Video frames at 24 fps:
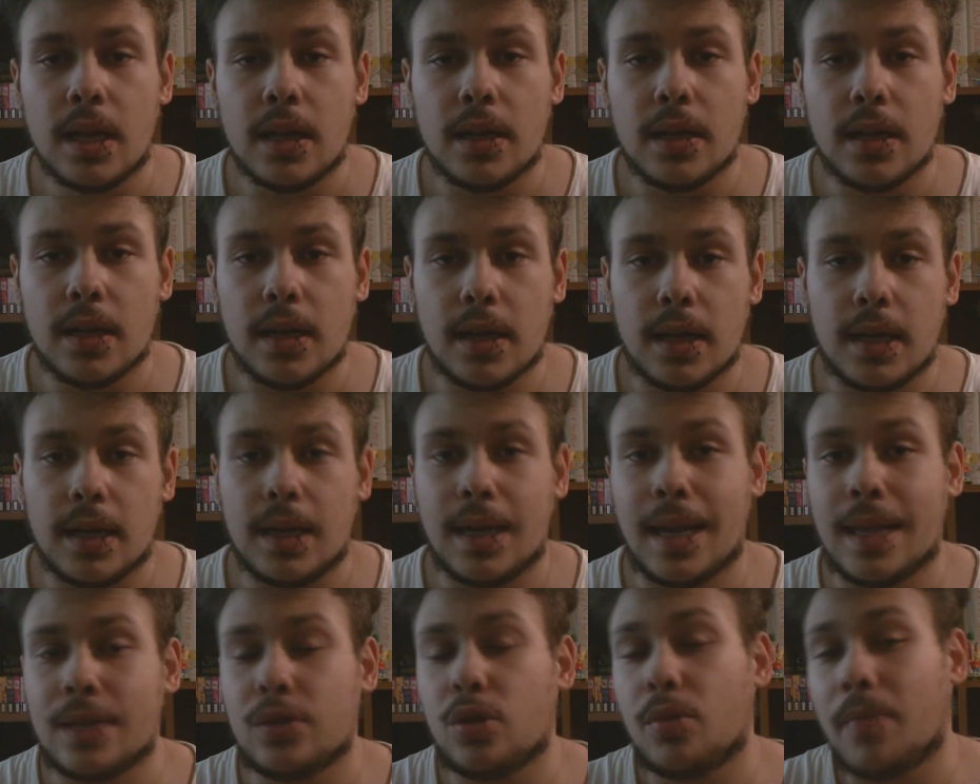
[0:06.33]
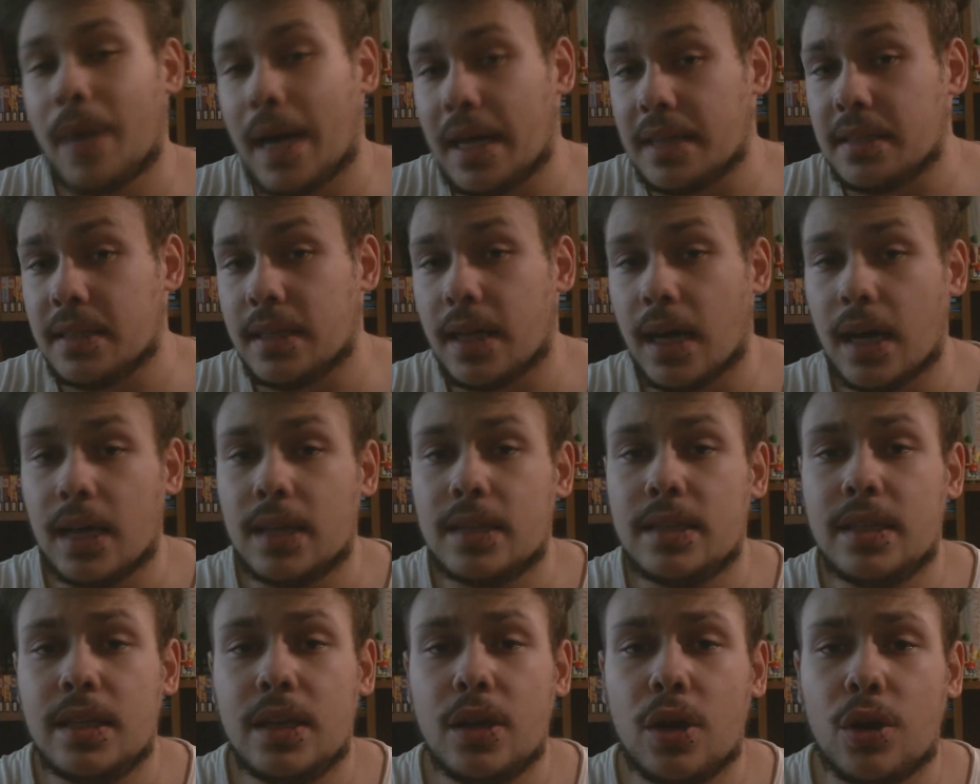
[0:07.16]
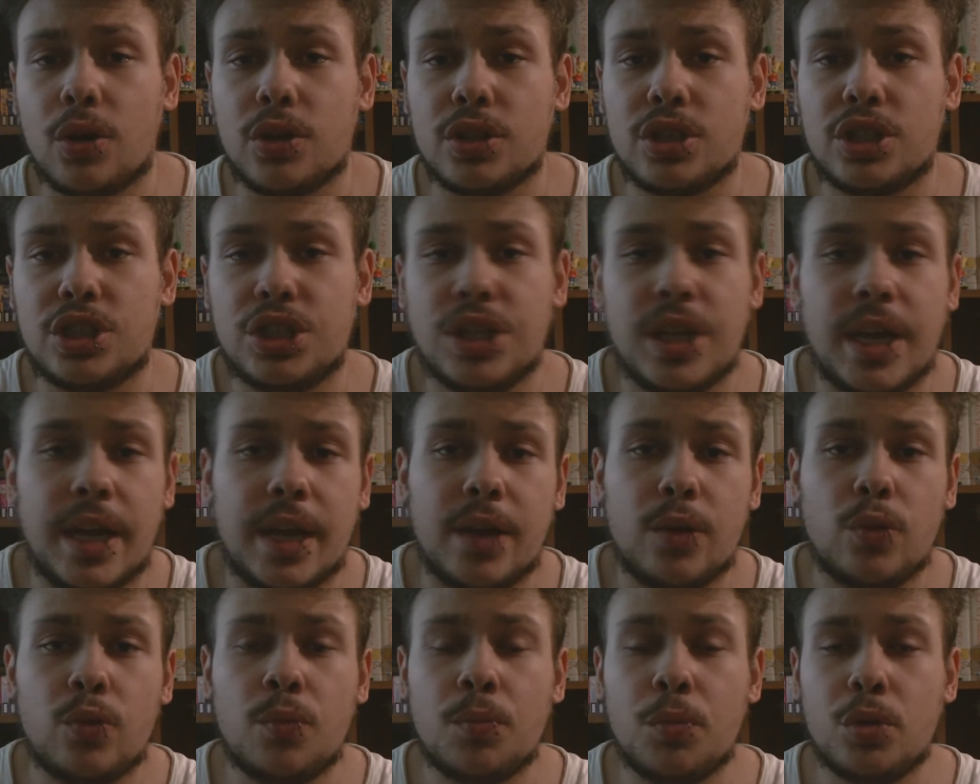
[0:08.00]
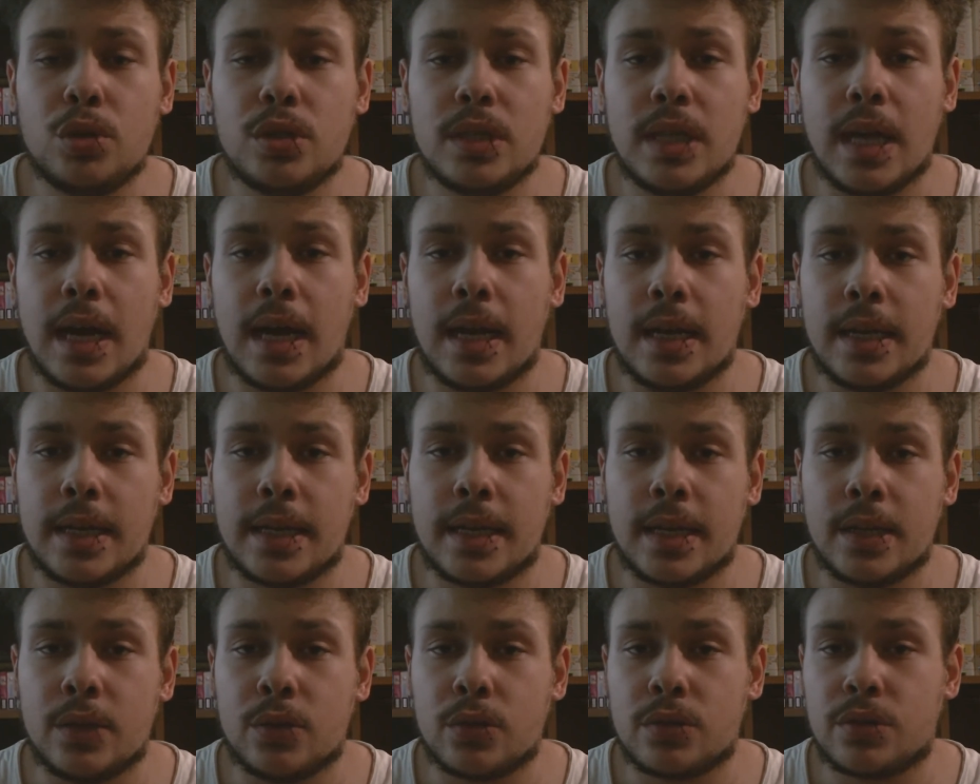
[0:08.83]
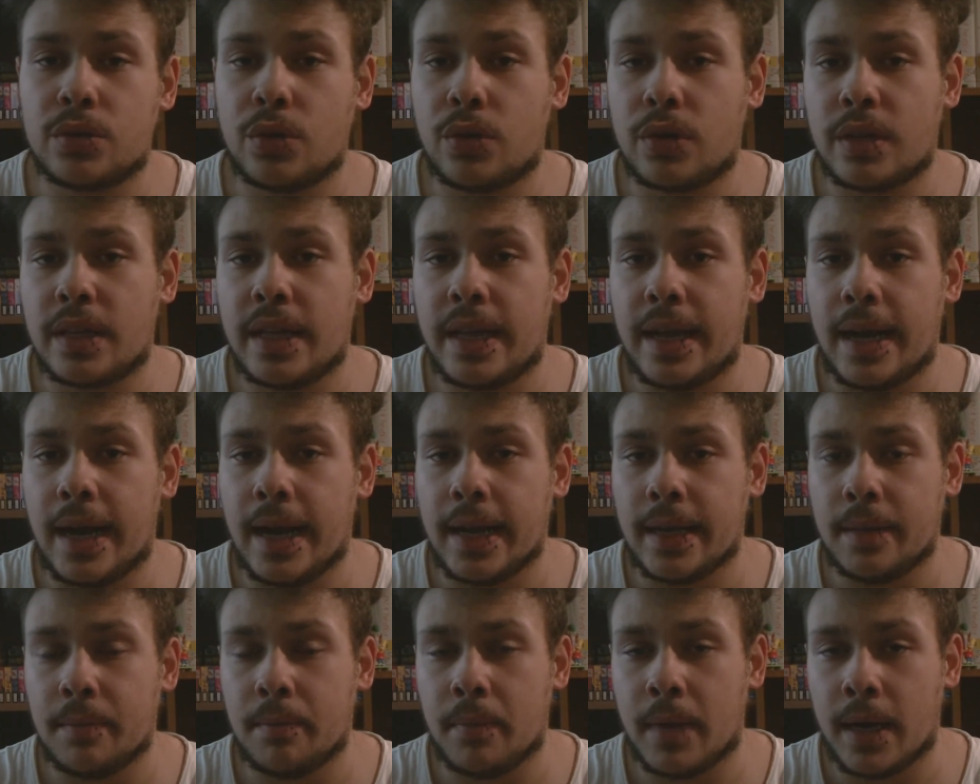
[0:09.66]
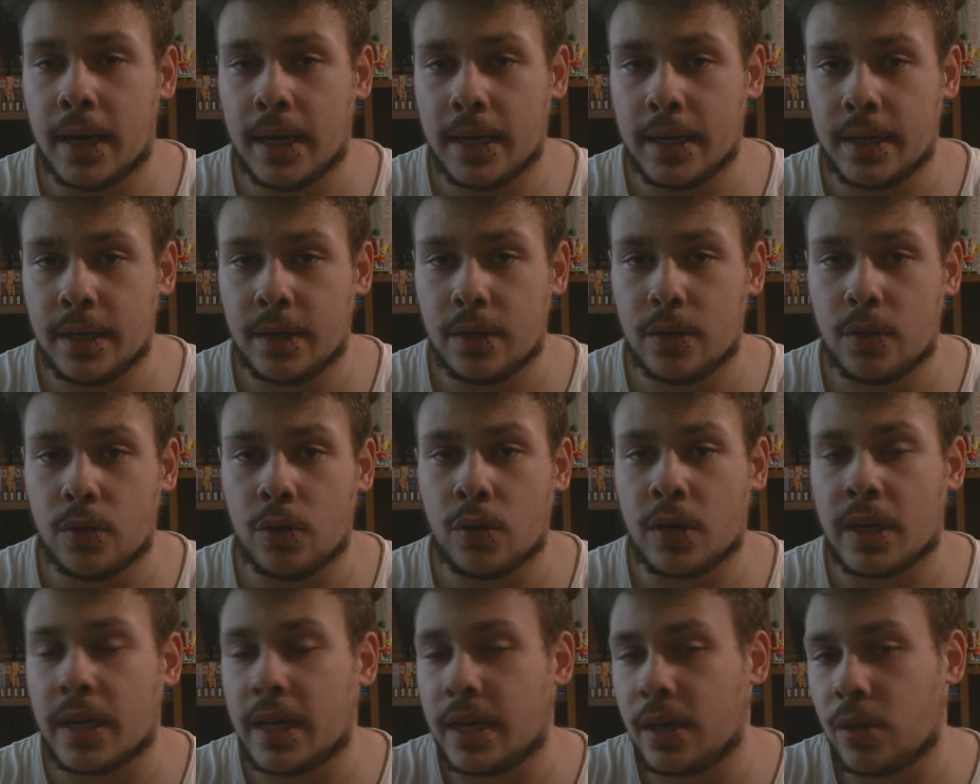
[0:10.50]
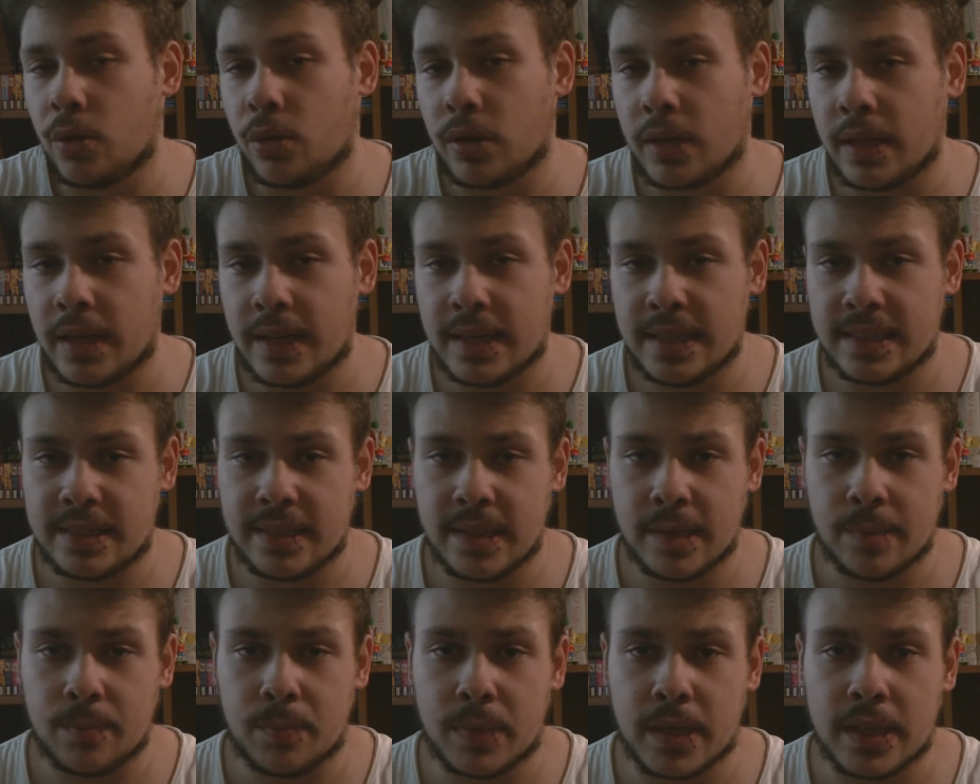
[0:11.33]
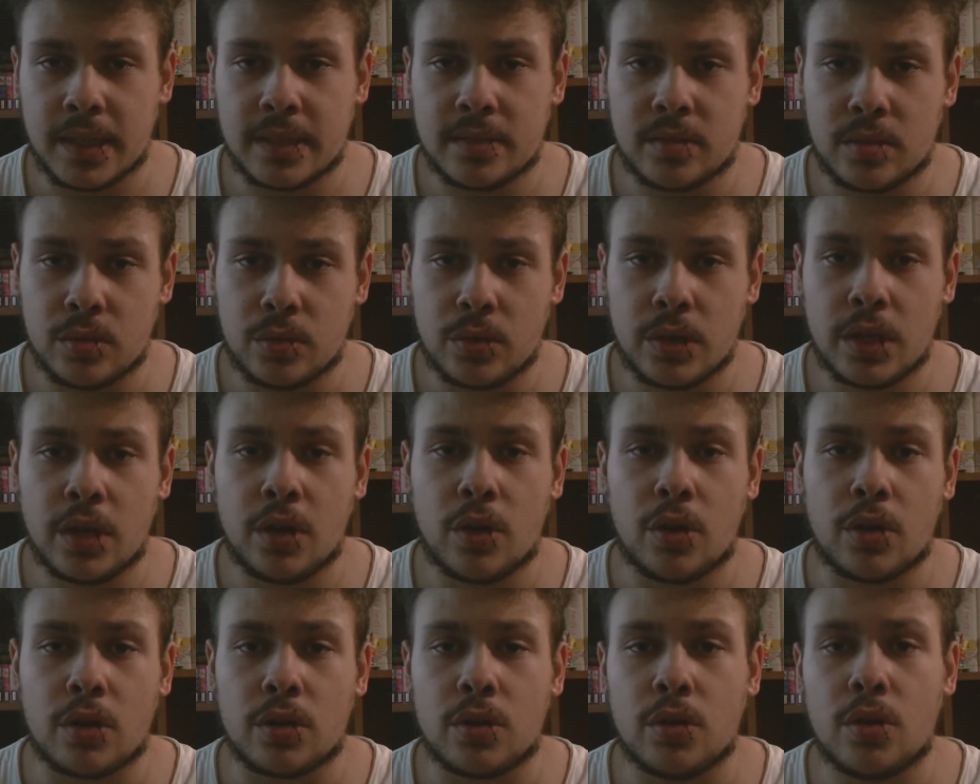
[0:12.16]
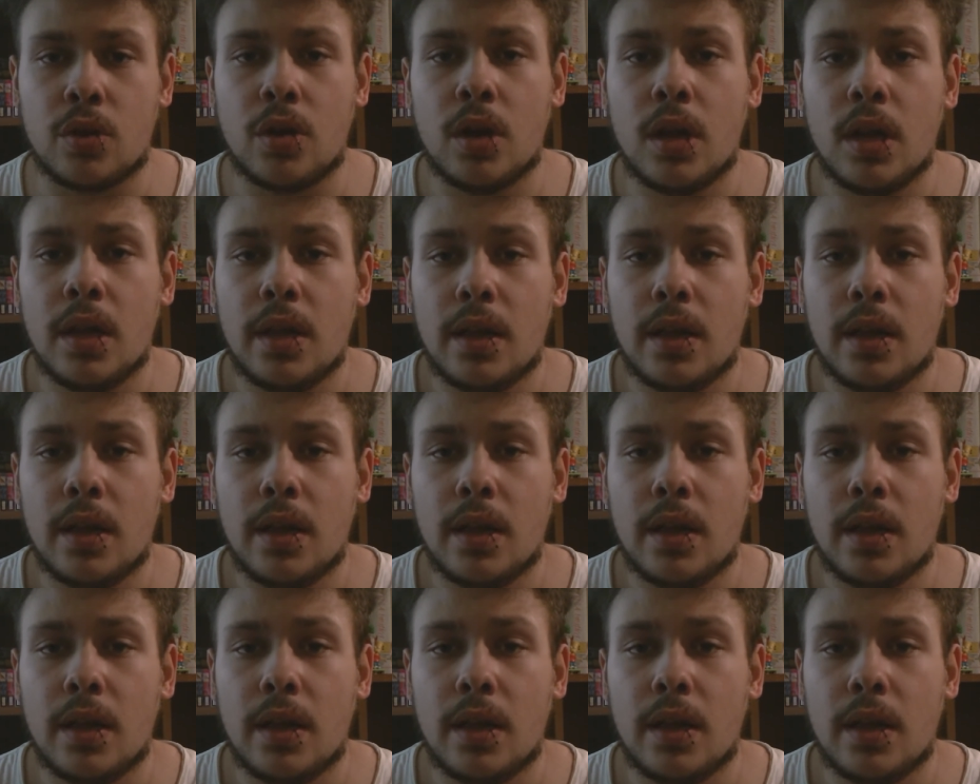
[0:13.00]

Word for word: eh, La domanda di oggi è un mondiale che non scorderai mai o che ricorderai sempre, adesso non ricordo